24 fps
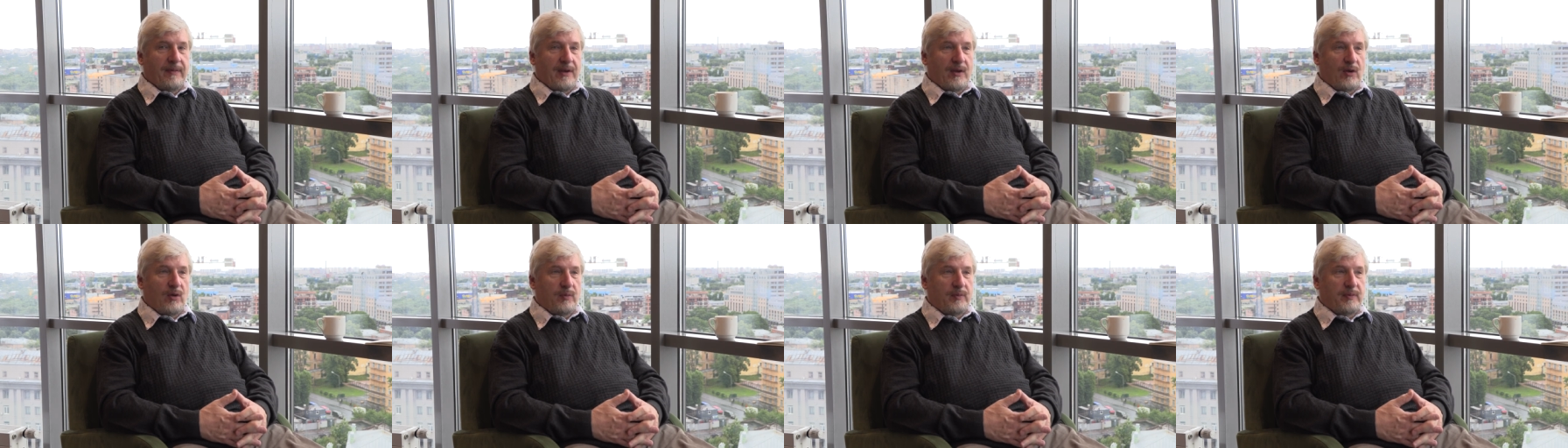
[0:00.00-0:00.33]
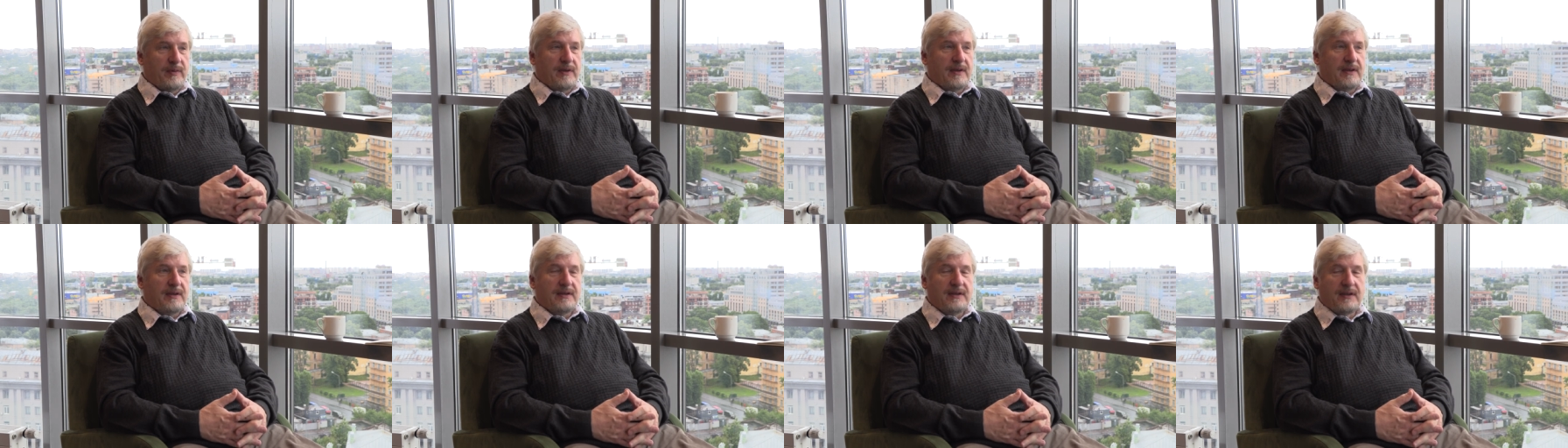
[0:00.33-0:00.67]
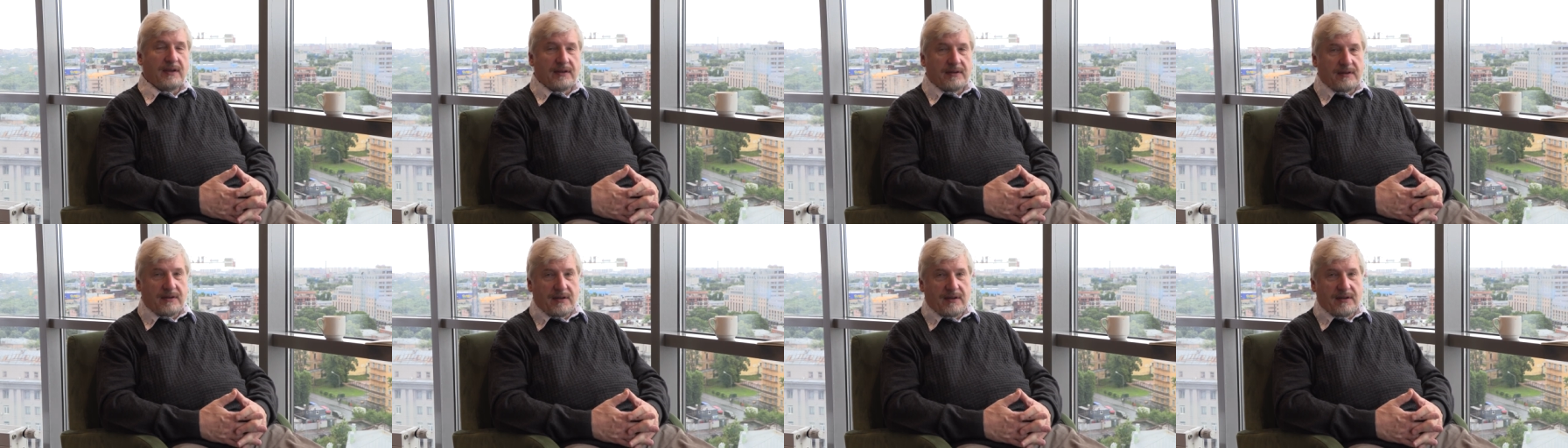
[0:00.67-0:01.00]
и опытных
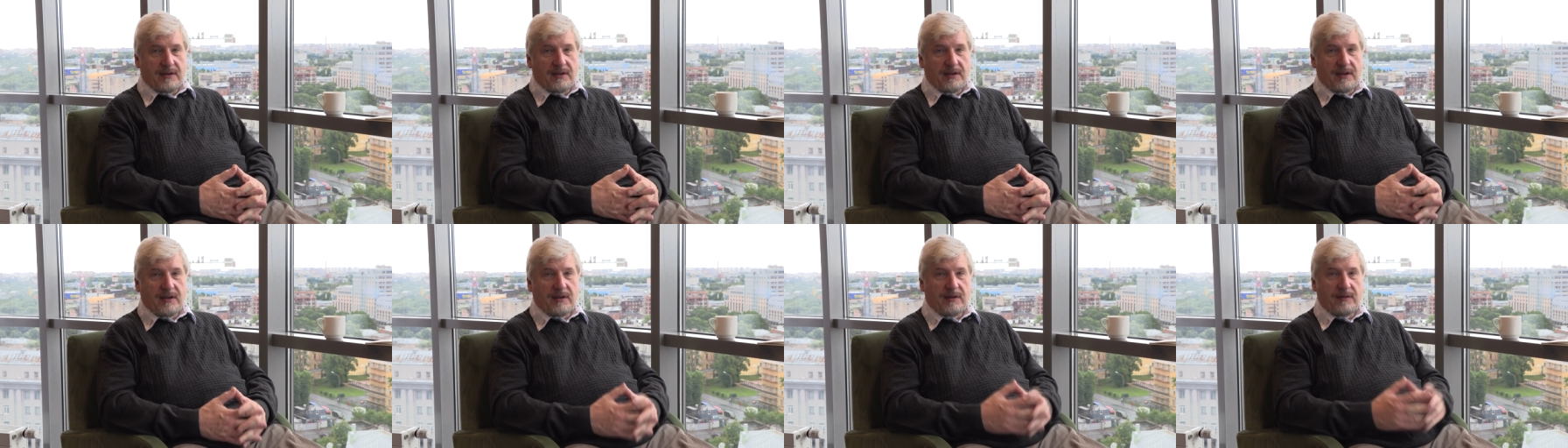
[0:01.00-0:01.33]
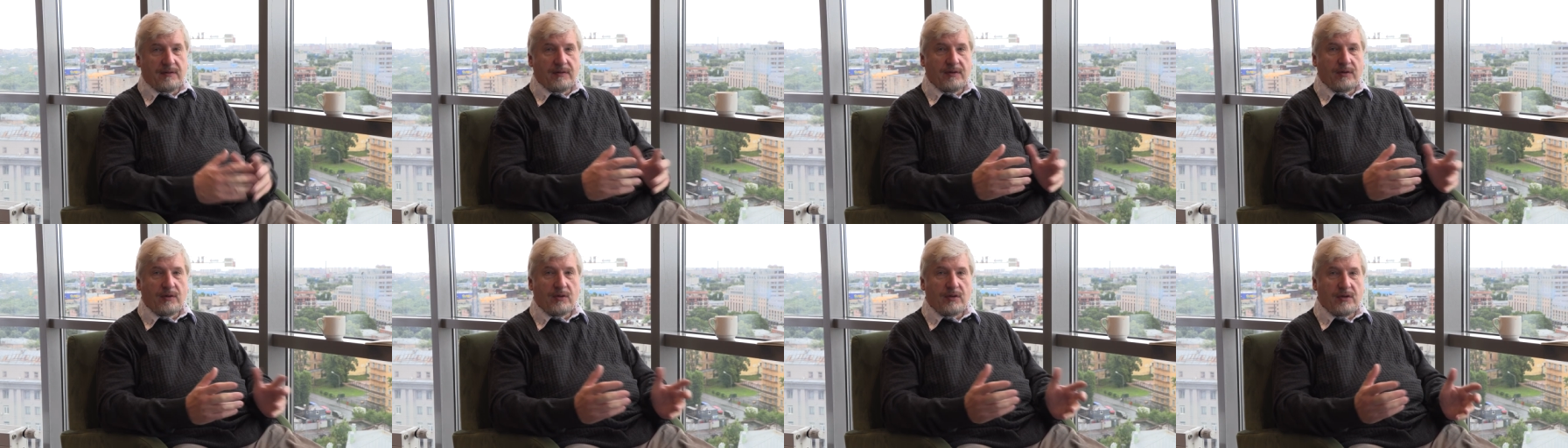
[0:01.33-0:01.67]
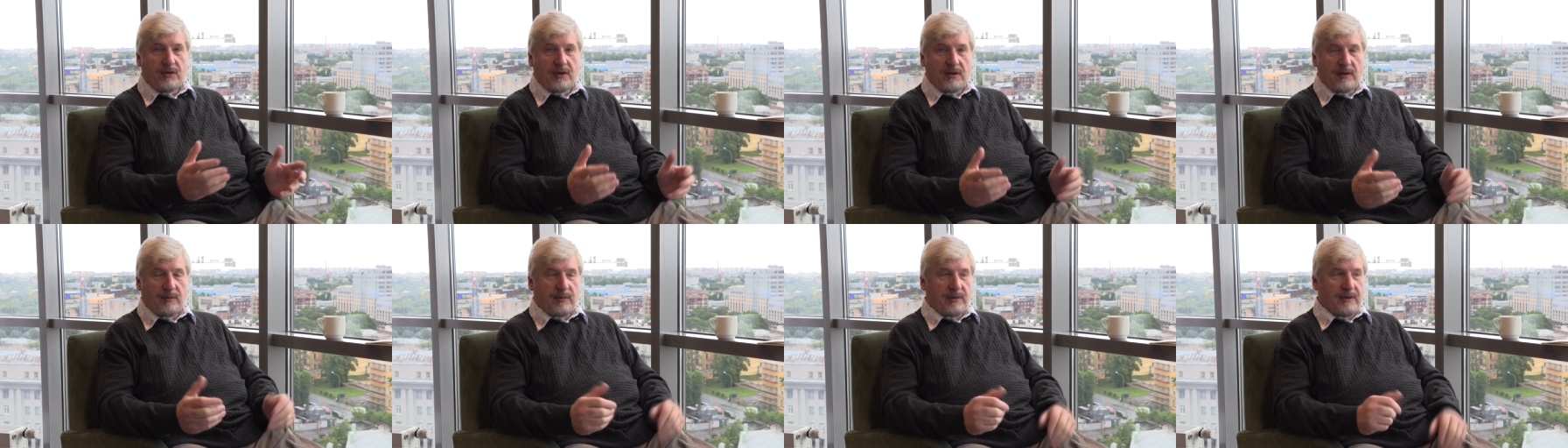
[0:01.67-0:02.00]
детских тренеров не
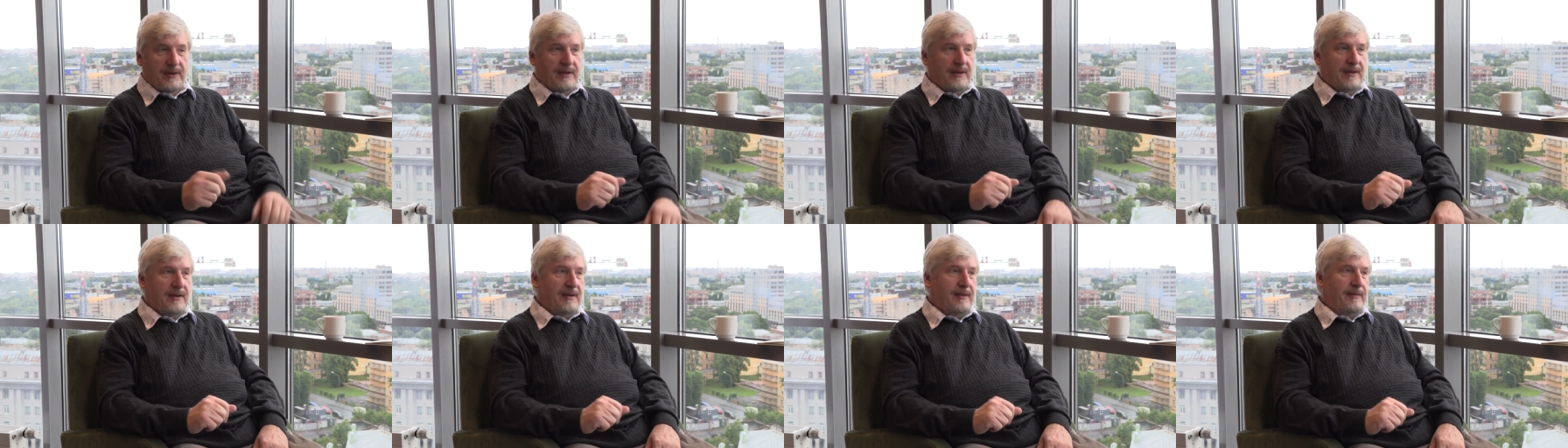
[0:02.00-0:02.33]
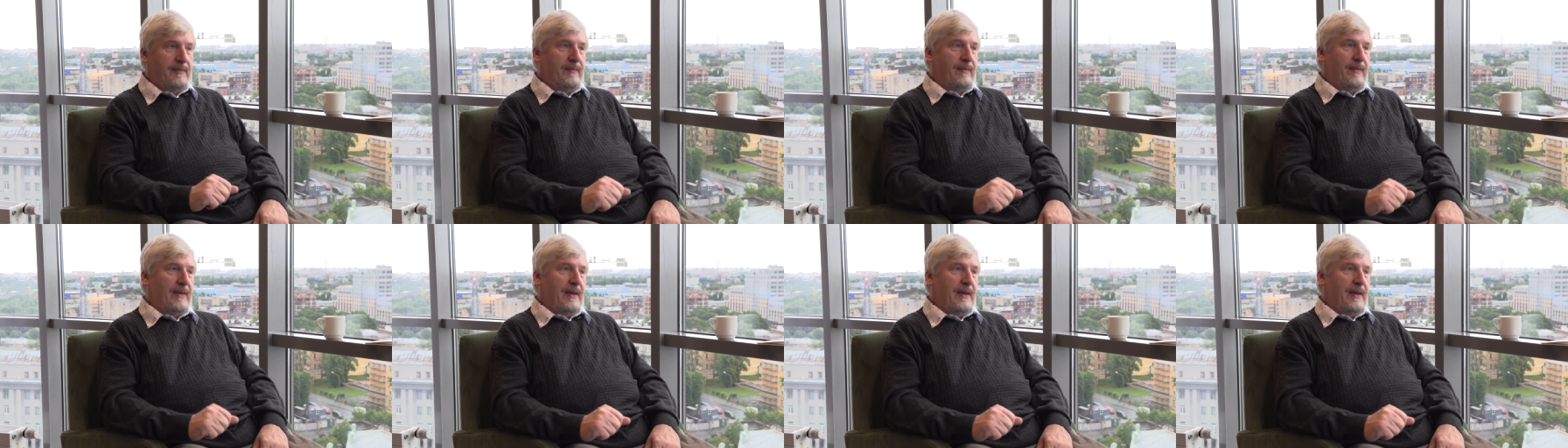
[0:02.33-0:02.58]
очень обладал.